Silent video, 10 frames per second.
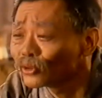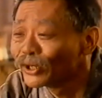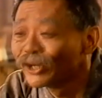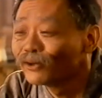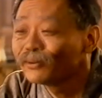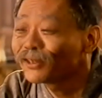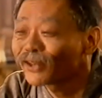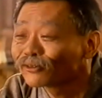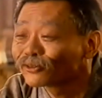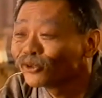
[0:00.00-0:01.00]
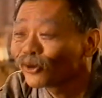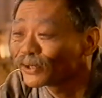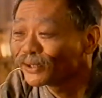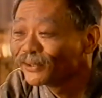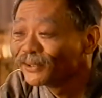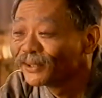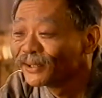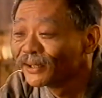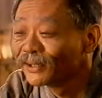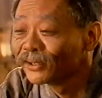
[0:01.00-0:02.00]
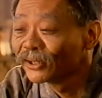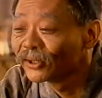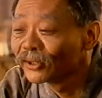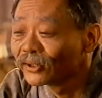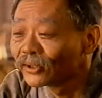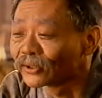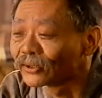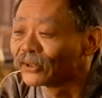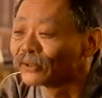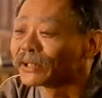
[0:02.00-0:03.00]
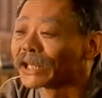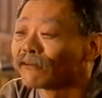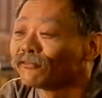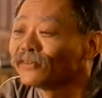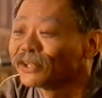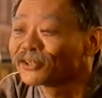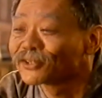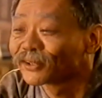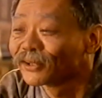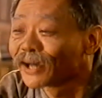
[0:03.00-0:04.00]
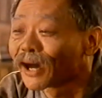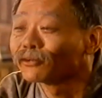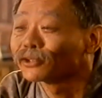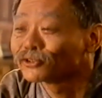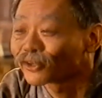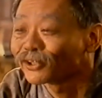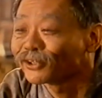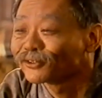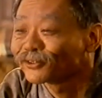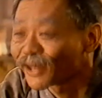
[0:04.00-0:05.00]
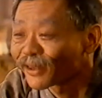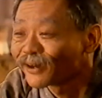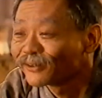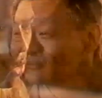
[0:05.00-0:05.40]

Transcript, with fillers: Você adivinhou sem ver. Nós terminamos nossa jornada